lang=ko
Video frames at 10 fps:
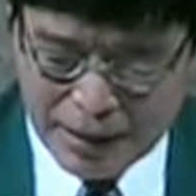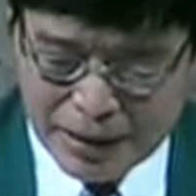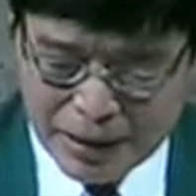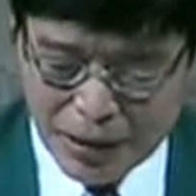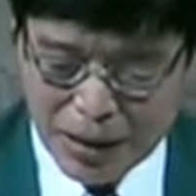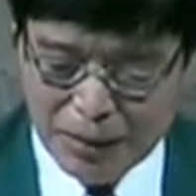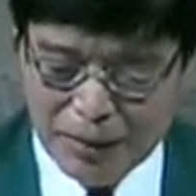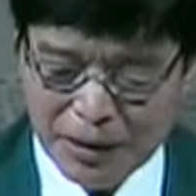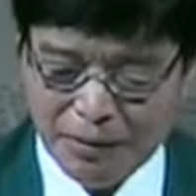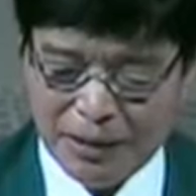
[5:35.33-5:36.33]

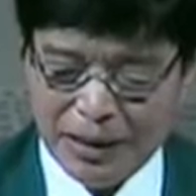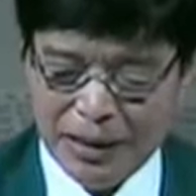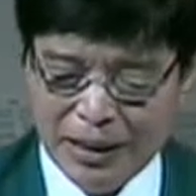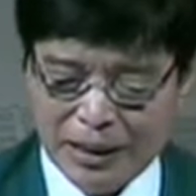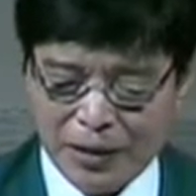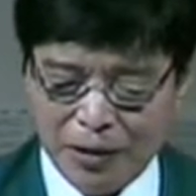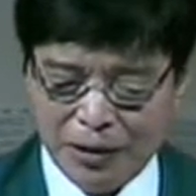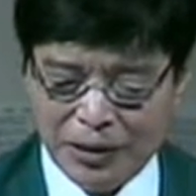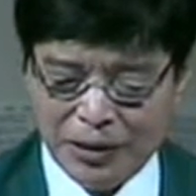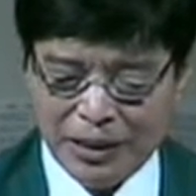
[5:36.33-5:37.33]
예수님은
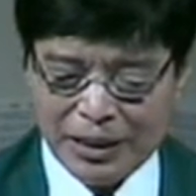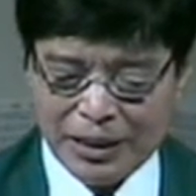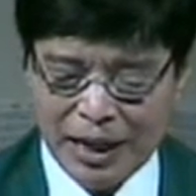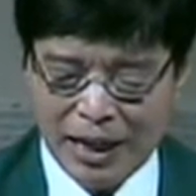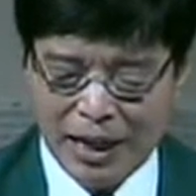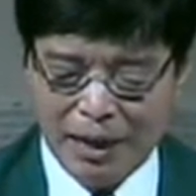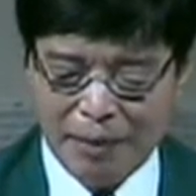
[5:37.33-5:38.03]
청년이 짜